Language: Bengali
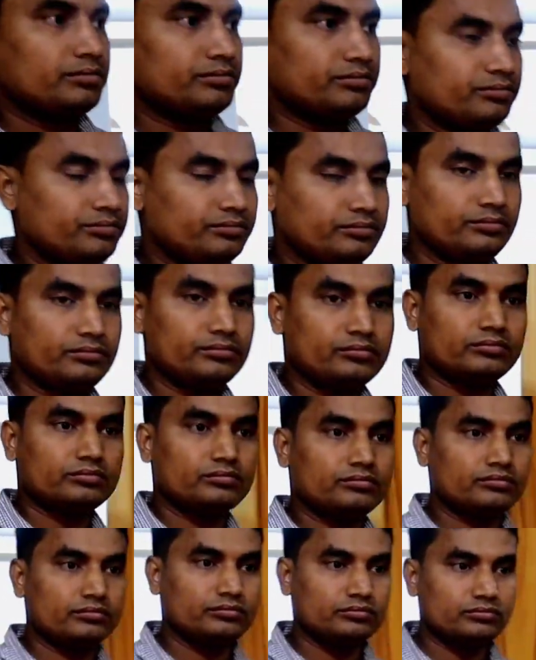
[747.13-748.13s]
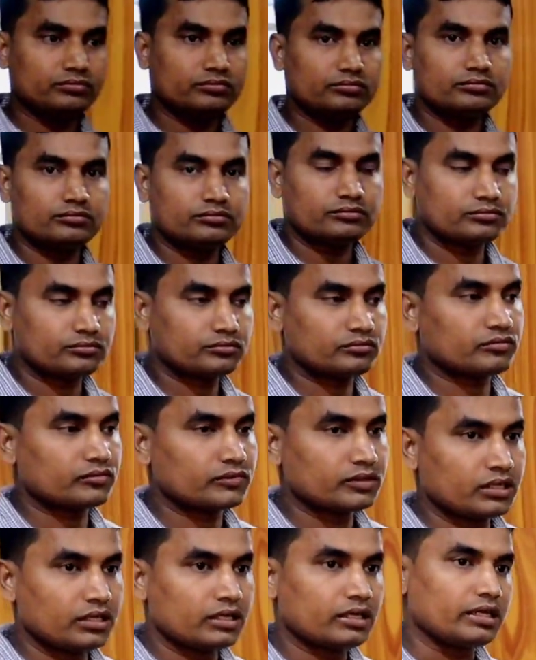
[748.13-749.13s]
দর্শক আহ, ভাই আর কিছু দেখাবেন
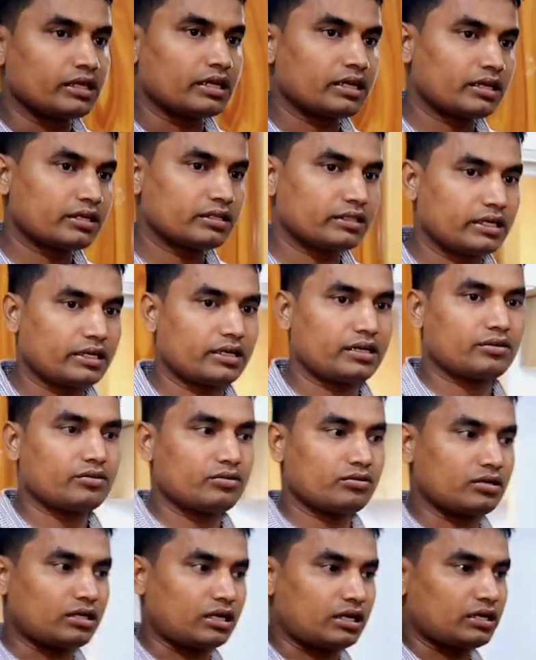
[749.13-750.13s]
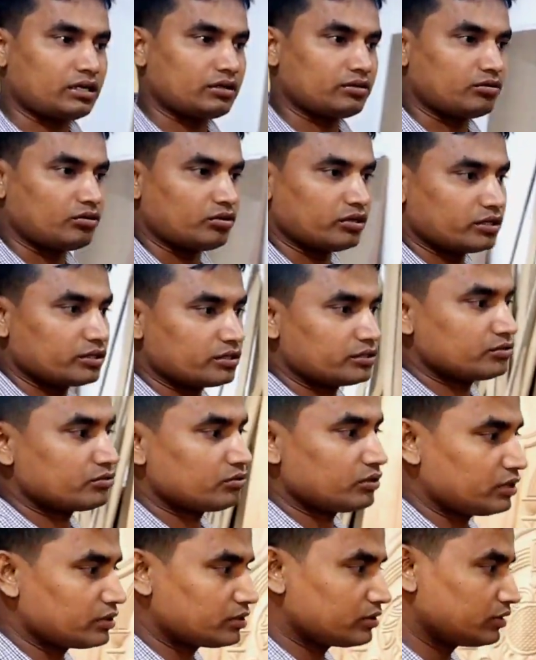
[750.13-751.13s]
আমাদেরকে এখানে দেখানোর আর অনেক
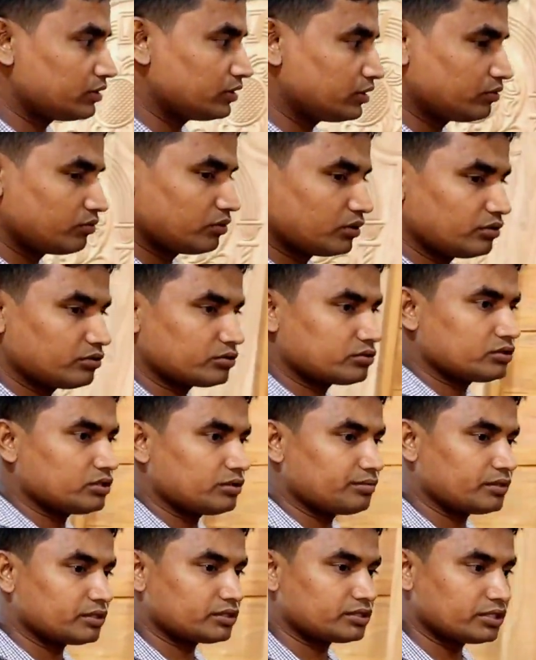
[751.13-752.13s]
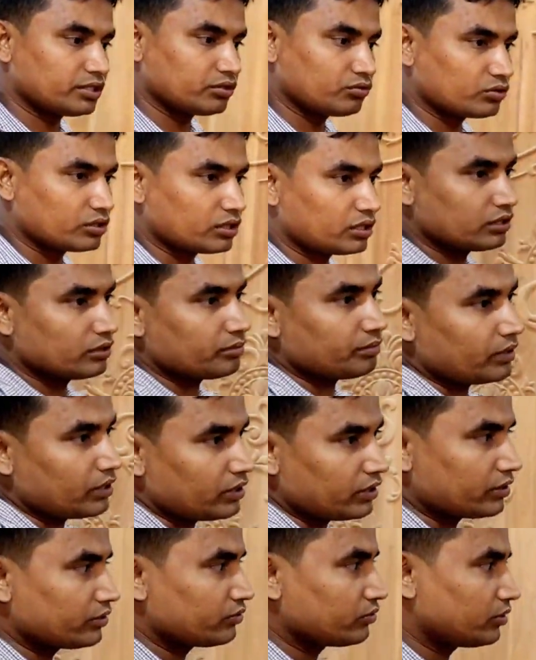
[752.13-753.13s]
কিছু আছে যেগুলো হচ্ছে আপনার সেগুন কাঠের
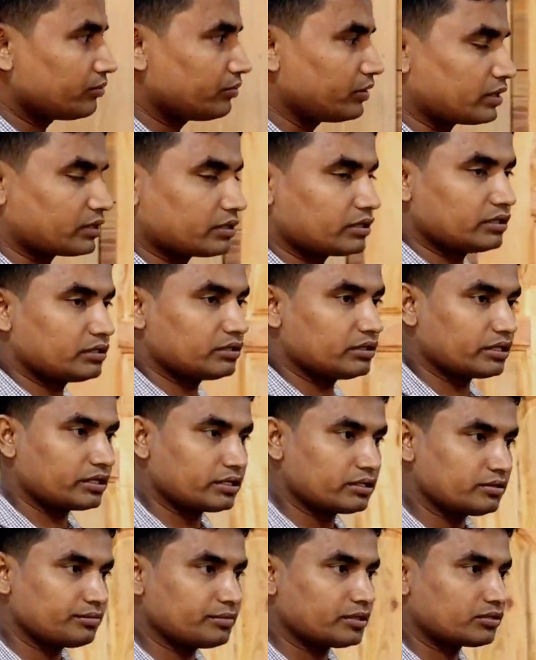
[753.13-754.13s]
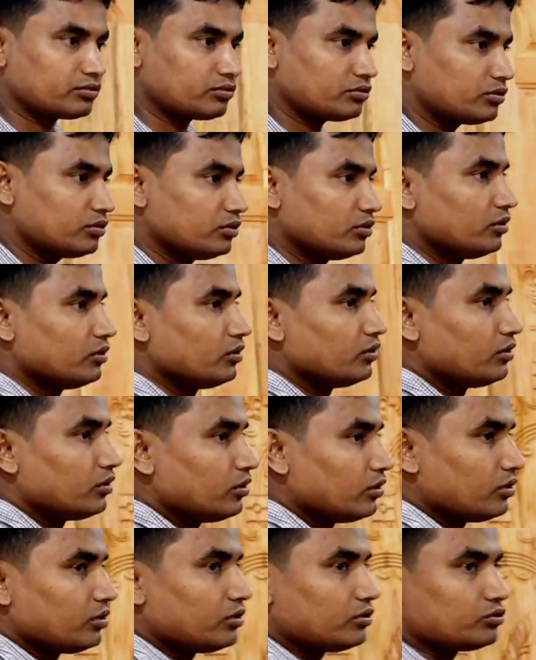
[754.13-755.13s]
পাল্লা কিন্তু আমি একটাই দেখেছি মাত্র
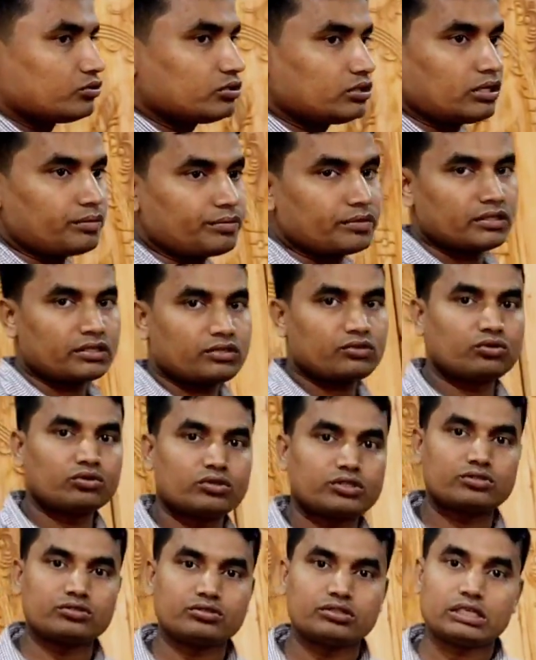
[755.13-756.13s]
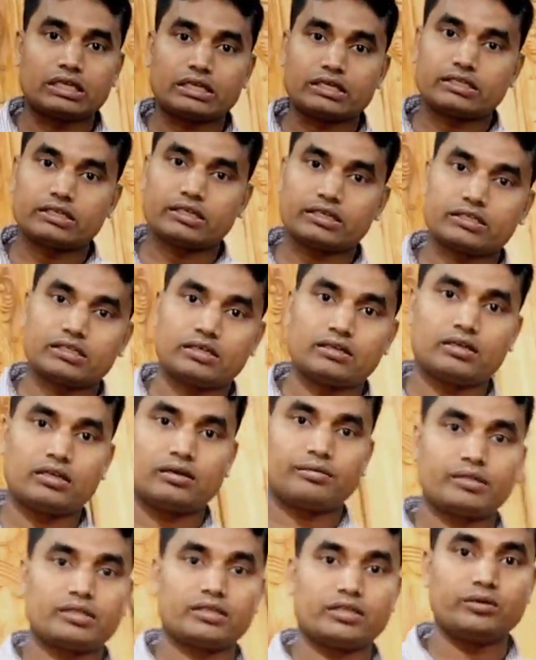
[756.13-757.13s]
যদি আপনাদের কোনো কিছু জানা থাকে তাহলে
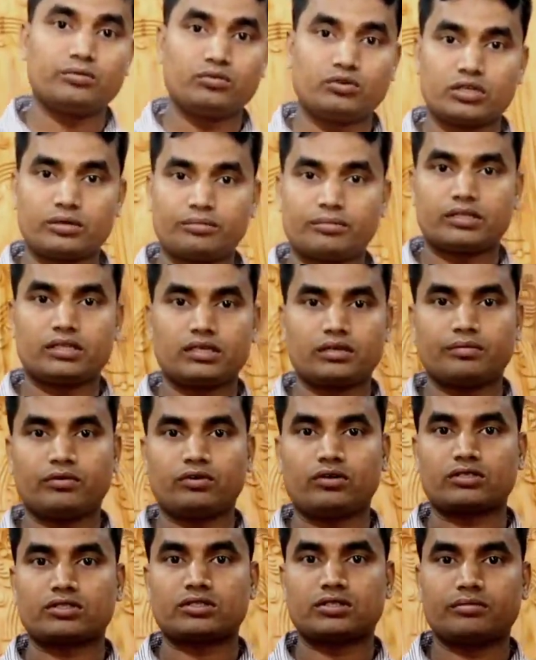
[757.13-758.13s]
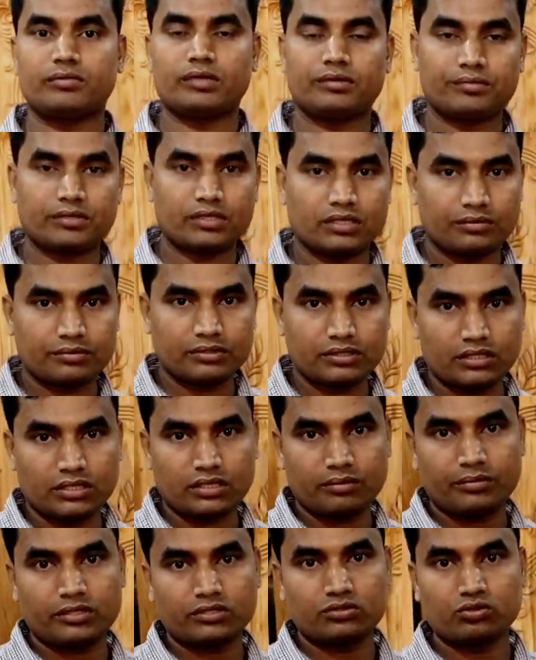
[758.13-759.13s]
আমাদের ইমো নাম্বার থাকবে হোয়াটসঅ্যাপ নাম্বার থাকবে যে
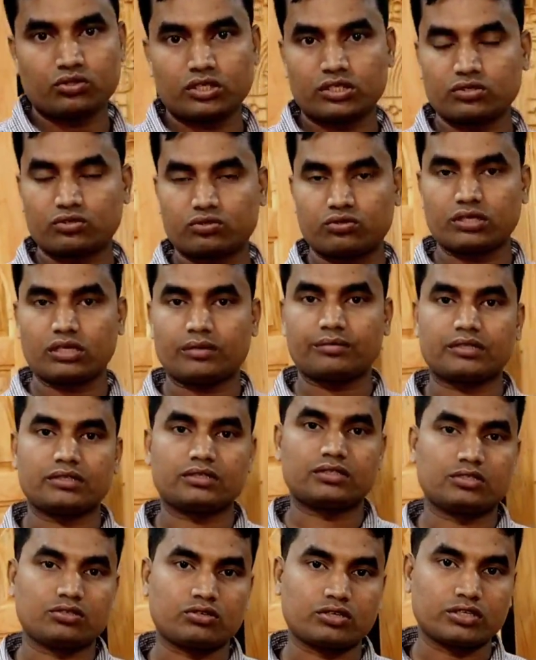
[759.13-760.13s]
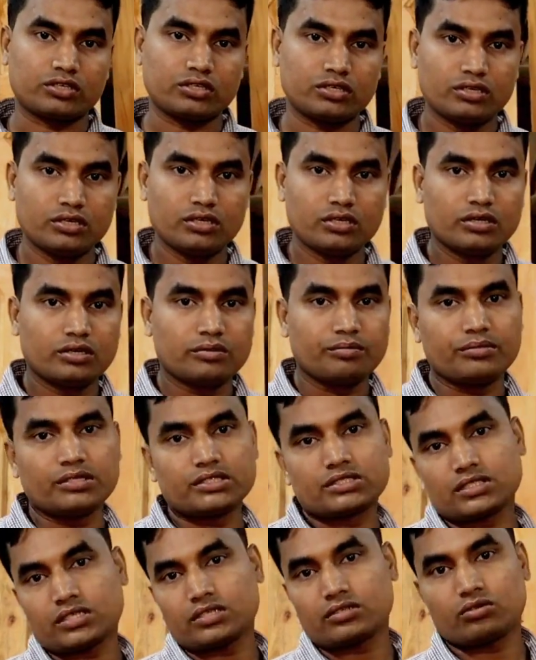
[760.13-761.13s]
নাম্বারে যোগাযোগ করে আমাদের সঙ্গে
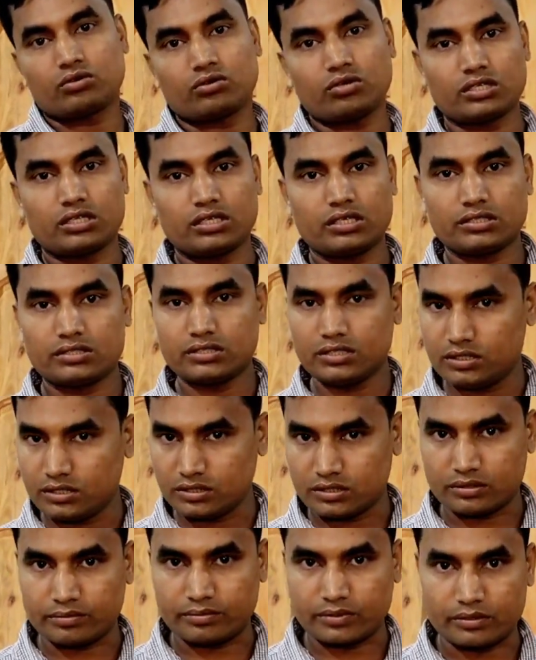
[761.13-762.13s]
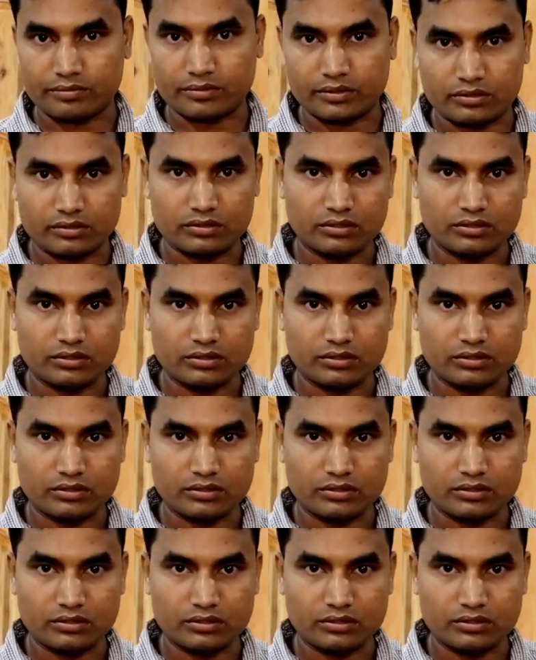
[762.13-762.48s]
বিস্তারিত কথা জেনে নিতে পারবেন